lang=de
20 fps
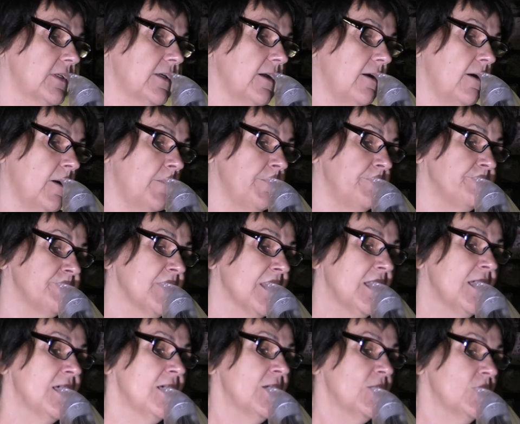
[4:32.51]
kamen
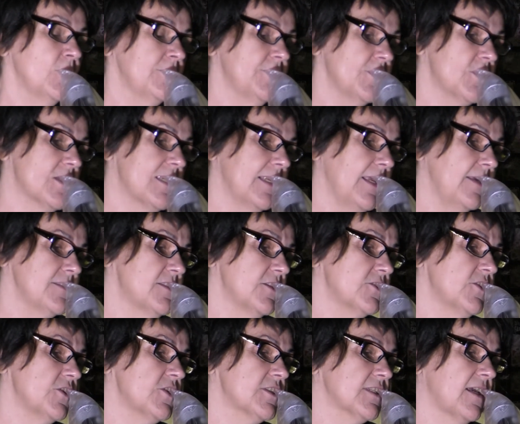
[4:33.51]
und die
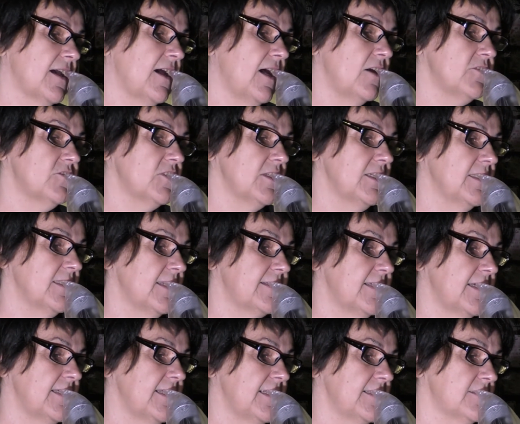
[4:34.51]
Schlesische Straße hinter
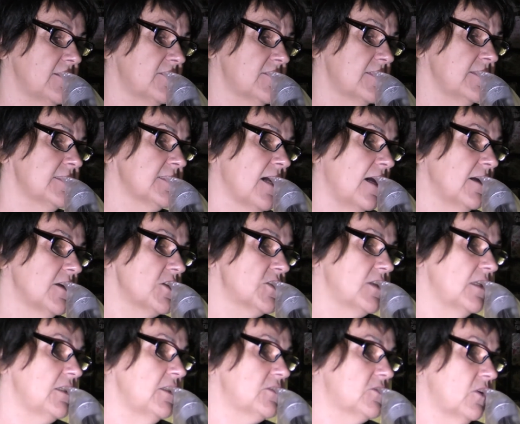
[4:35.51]
der ältesten
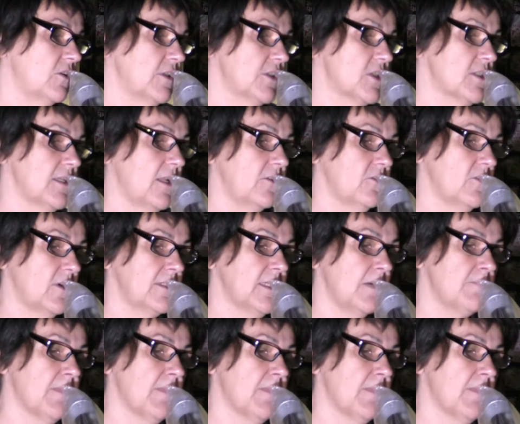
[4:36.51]
Tankstelle Deutschlands an der